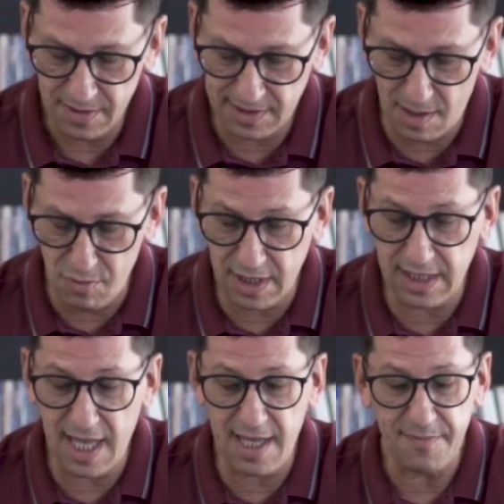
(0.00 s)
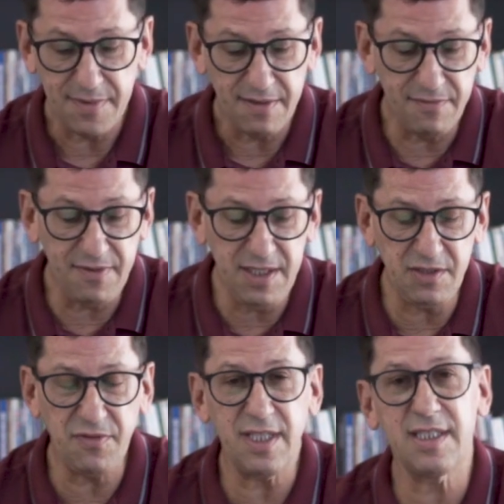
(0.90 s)
Salmo que tem
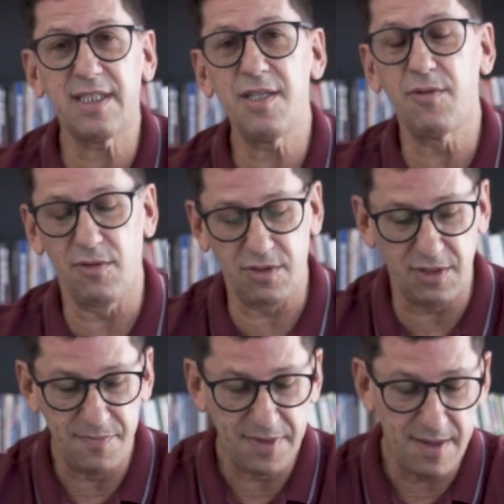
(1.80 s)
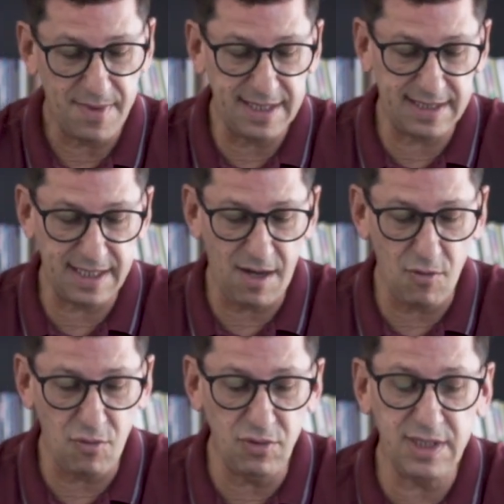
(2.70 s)
20 versículos, mas
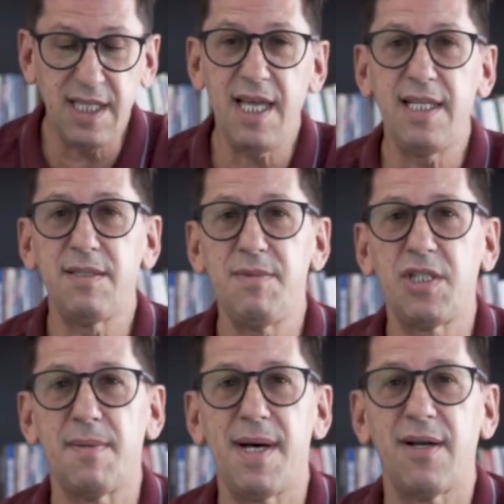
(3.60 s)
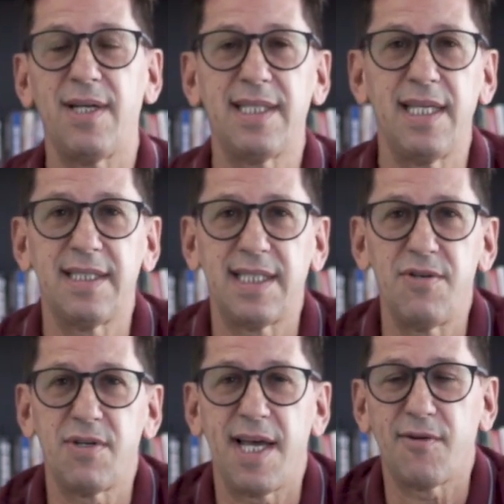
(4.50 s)
alguns deles me chamaram a atenção
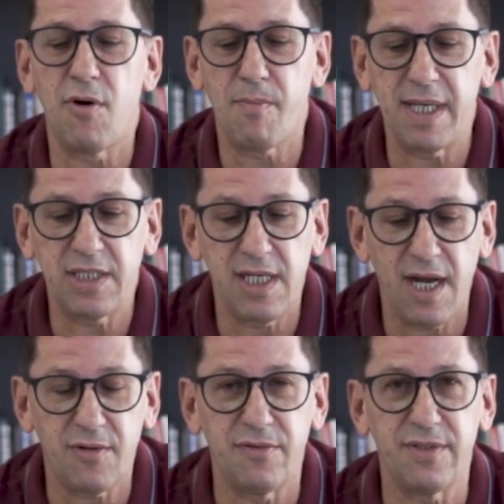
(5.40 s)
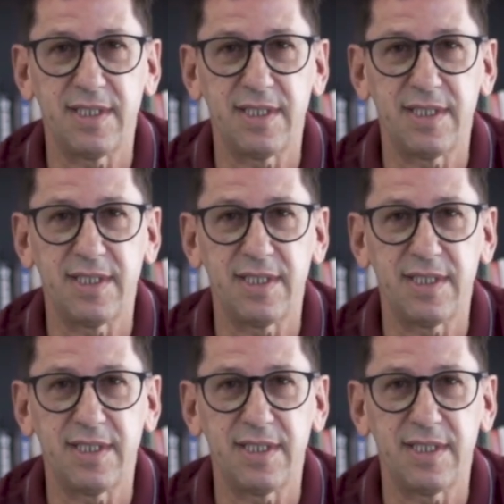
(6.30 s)
e eu quero compartilhar com